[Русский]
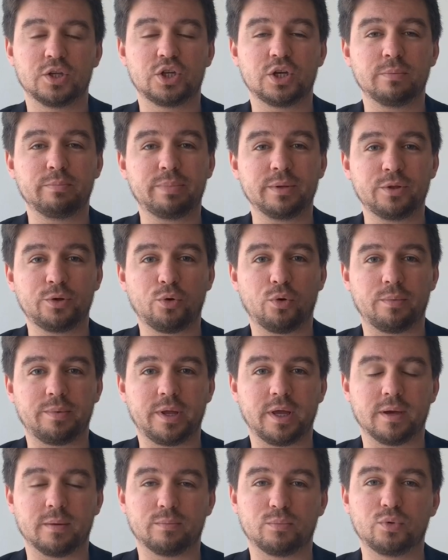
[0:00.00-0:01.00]
Чем
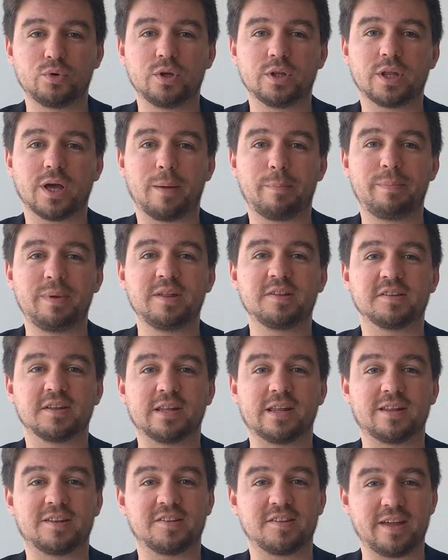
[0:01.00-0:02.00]
подробнее будет
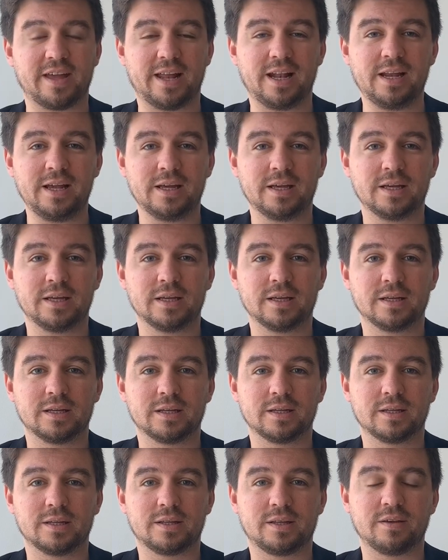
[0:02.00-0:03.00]
описана цель,
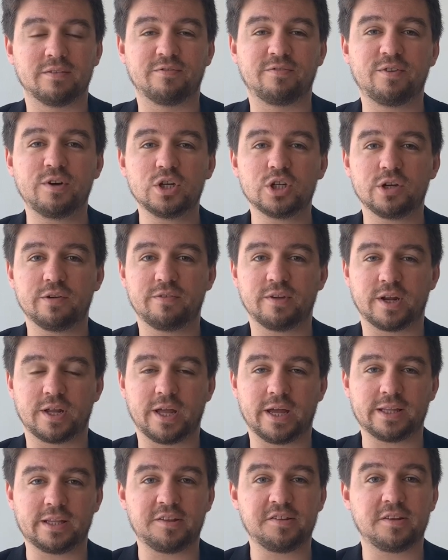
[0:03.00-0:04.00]
тем выше
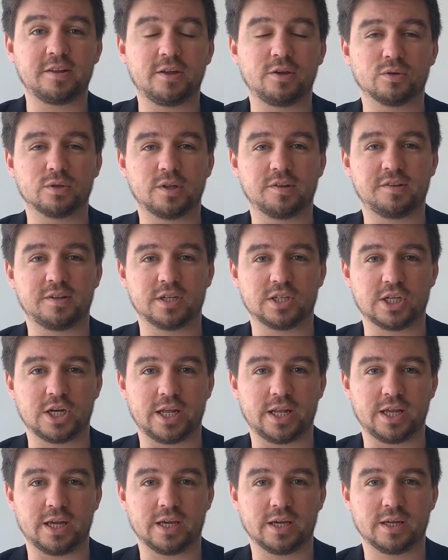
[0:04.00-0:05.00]
вероятность ее
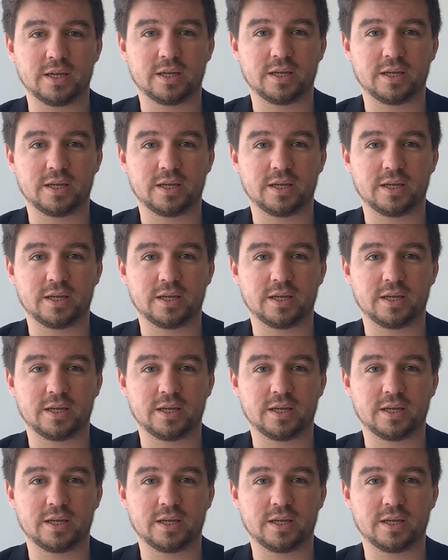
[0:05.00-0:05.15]
достижения.